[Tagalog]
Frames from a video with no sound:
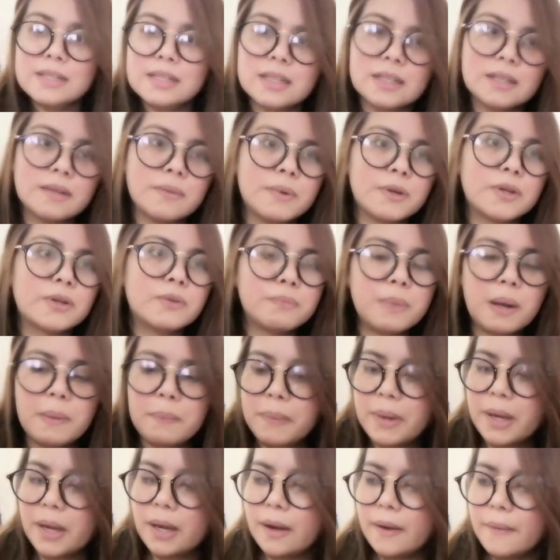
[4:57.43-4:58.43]
Nasaan na ba yung
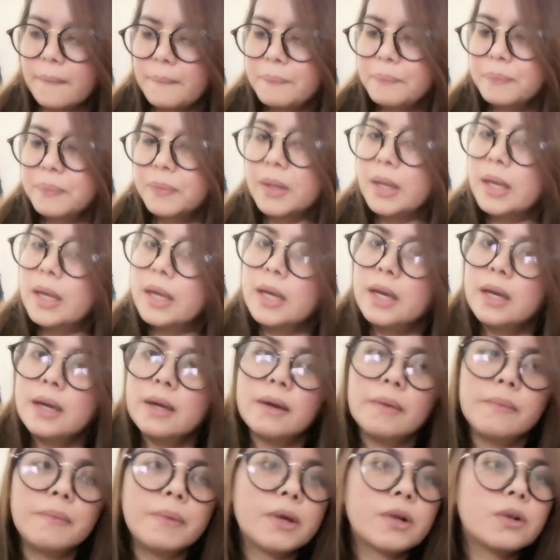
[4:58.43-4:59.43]
papel?
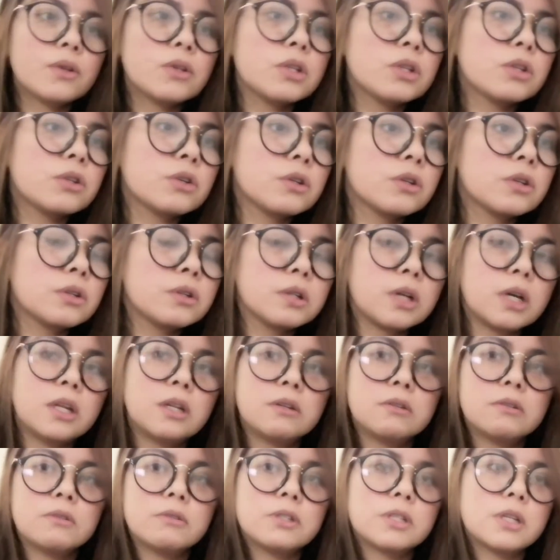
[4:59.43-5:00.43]
Meron dito yung
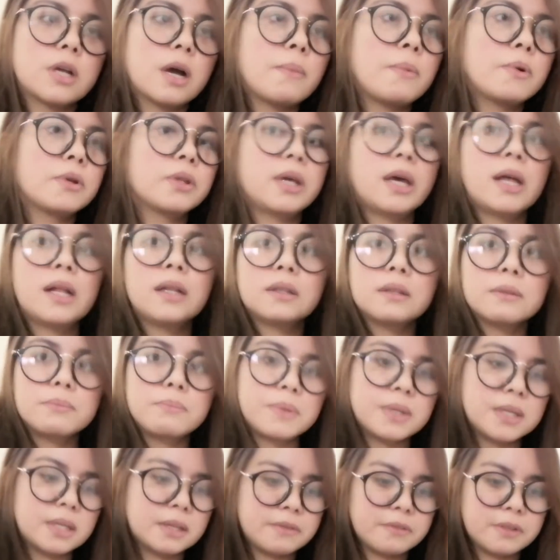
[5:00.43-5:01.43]
ano, about health
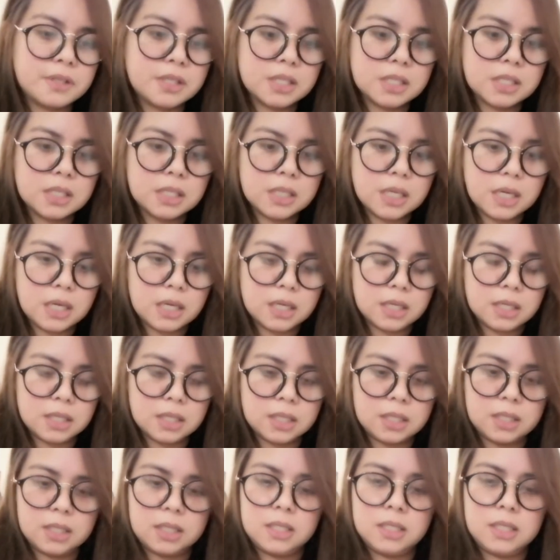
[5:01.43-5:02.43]
benefits niya
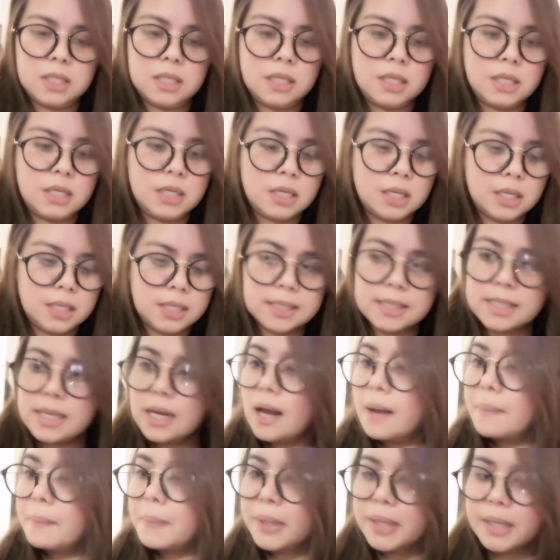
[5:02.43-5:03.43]
sa
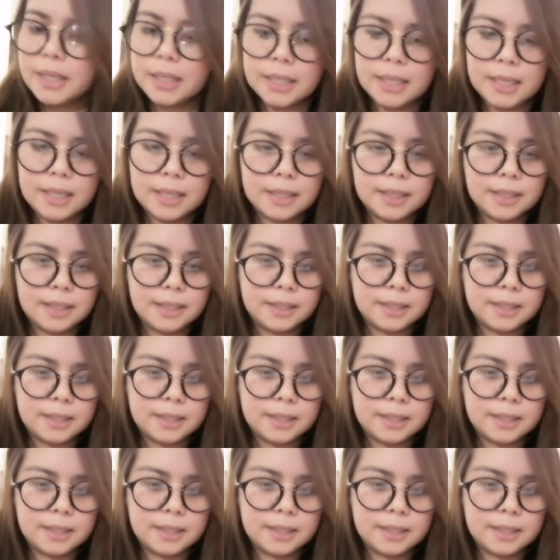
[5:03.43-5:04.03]
kape na yan.